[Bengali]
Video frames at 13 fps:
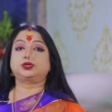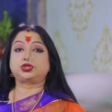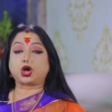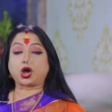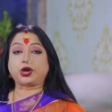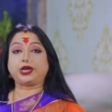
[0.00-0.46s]

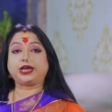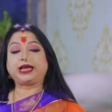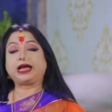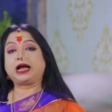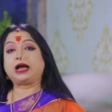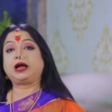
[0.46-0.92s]

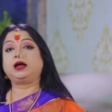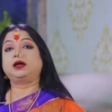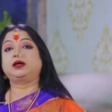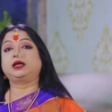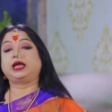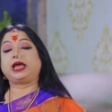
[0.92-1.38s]
চয়নিকা
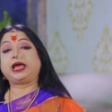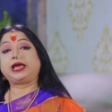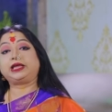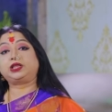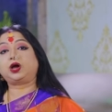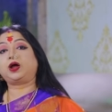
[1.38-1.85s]

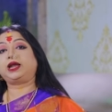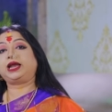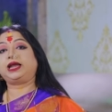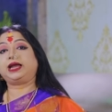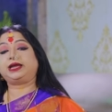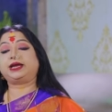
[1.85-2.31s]
এই
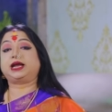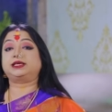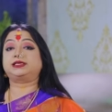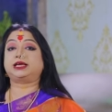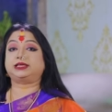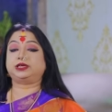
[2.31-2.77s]
ধরনের লেটার
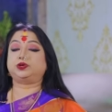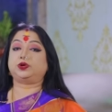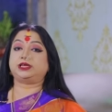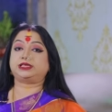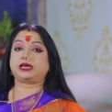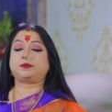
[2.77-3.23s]
যাদের
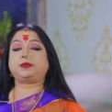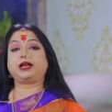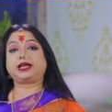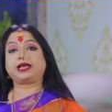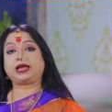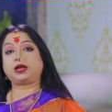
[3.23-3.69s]
রয়েছে
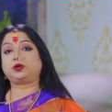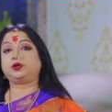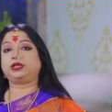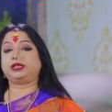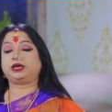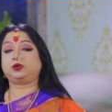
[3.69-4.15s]
আপনারা খেয়াল
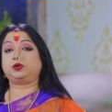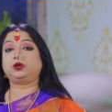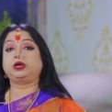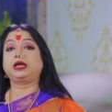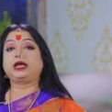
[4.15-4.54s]
করে দেখুন